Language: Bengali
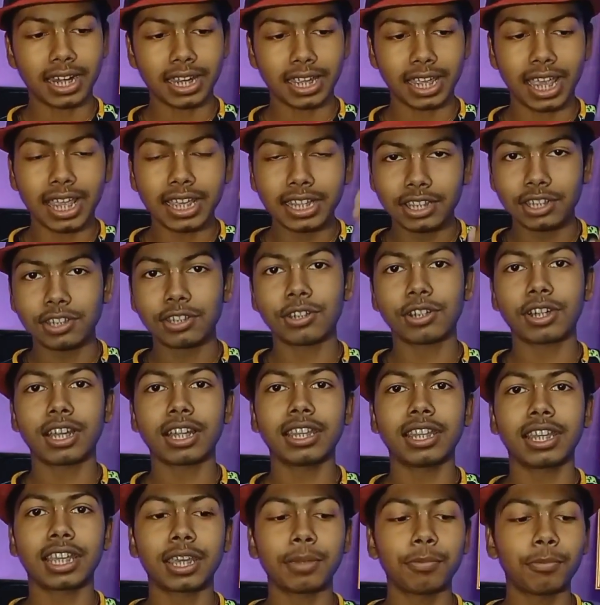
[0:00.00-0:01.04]
আর এই
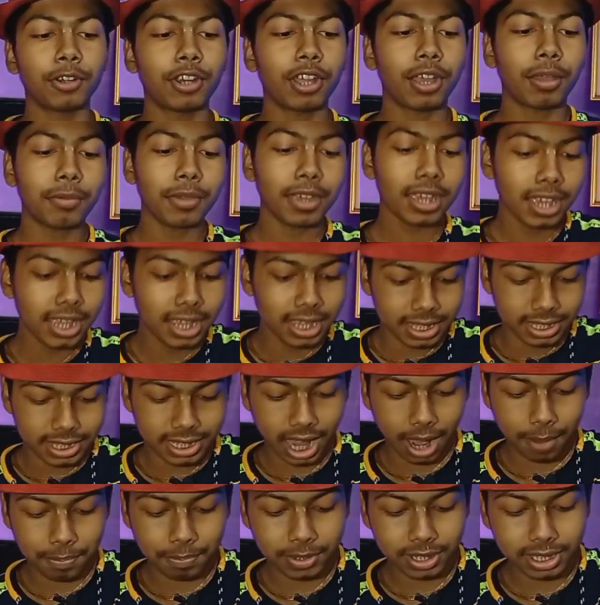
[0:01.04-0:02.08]
দৃশ্যটা দেখে মনে হবে
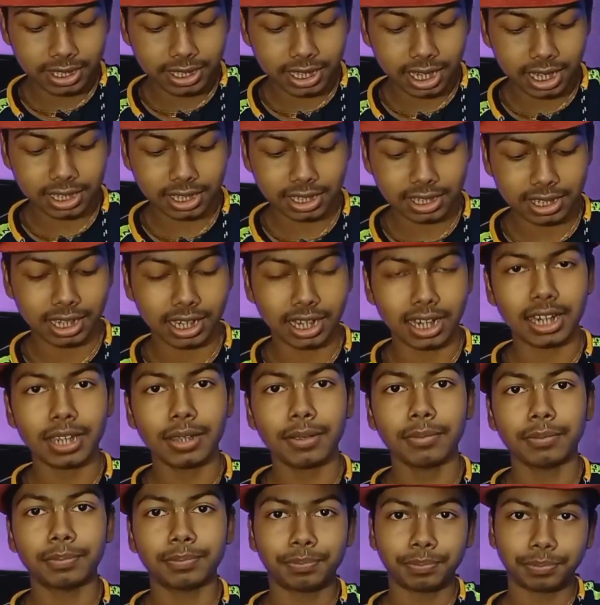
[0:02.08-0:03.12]
যে আপনি জাস্ট
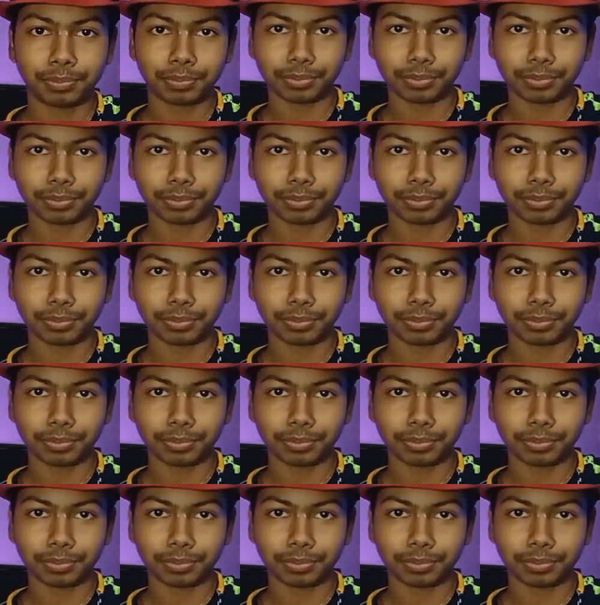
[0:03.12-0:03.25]
এখানে